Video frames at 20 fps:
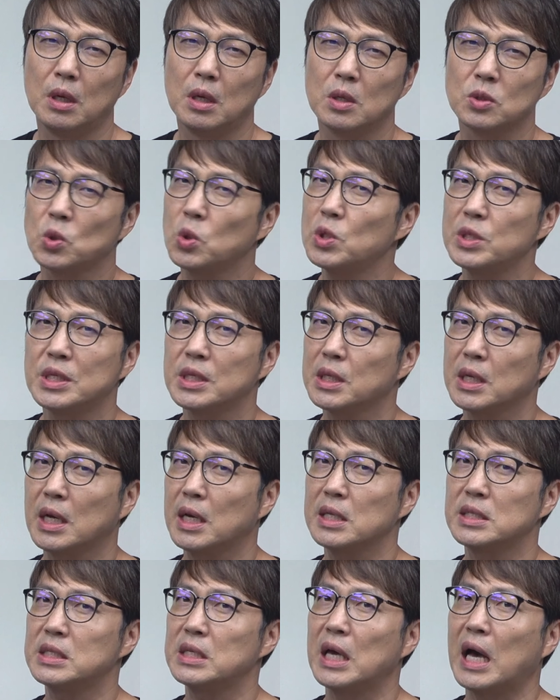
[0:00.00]

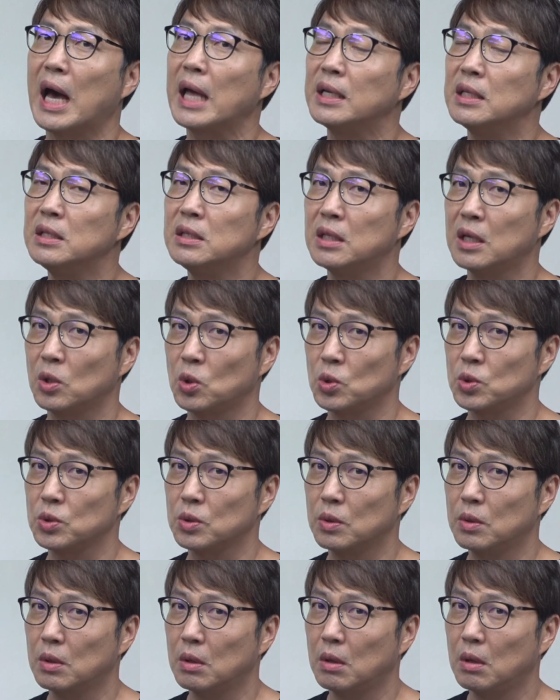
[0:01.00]
솔직하지 않은 태도죠.
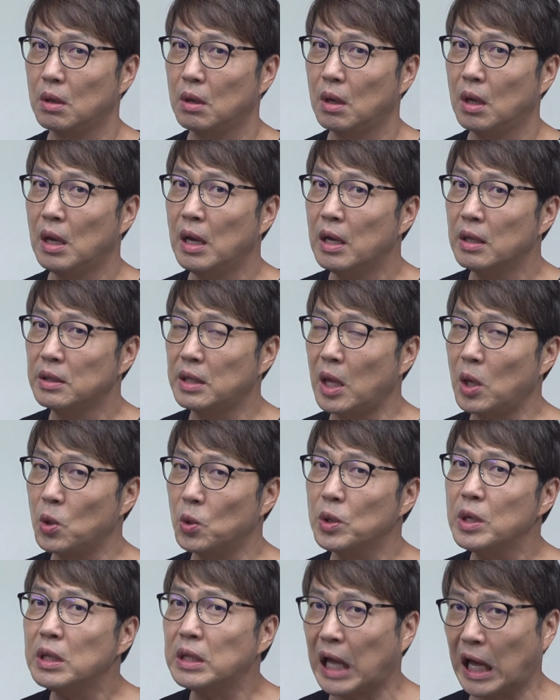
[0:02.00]

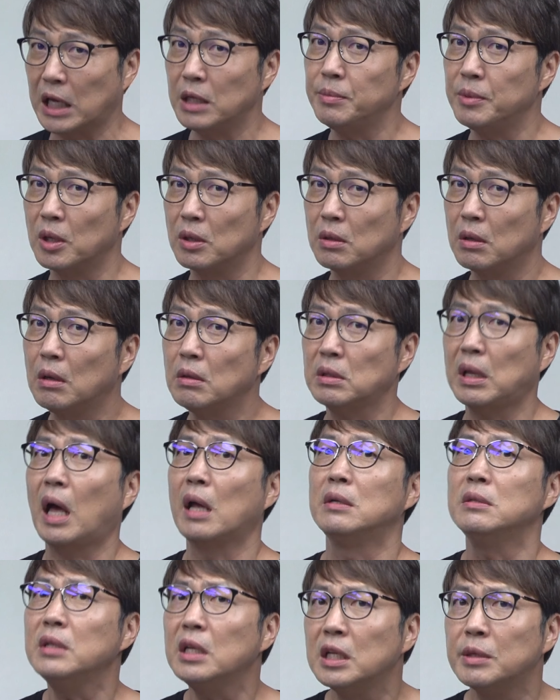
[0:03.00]
내용이 다르면
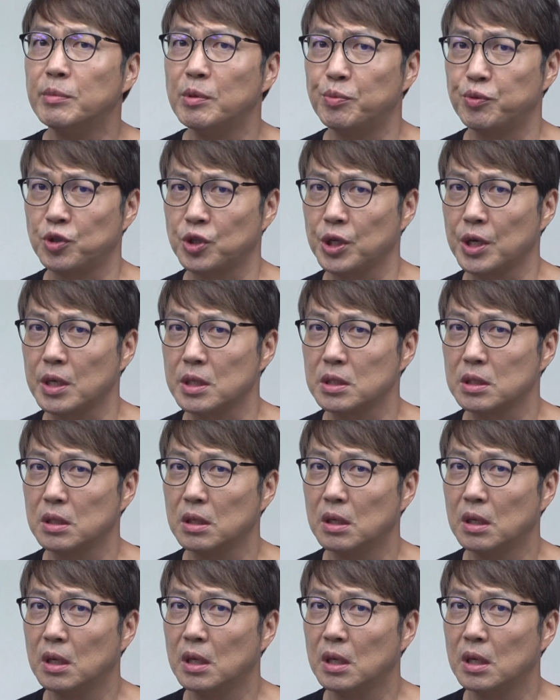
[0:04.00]
다른 이름을 붙여야지.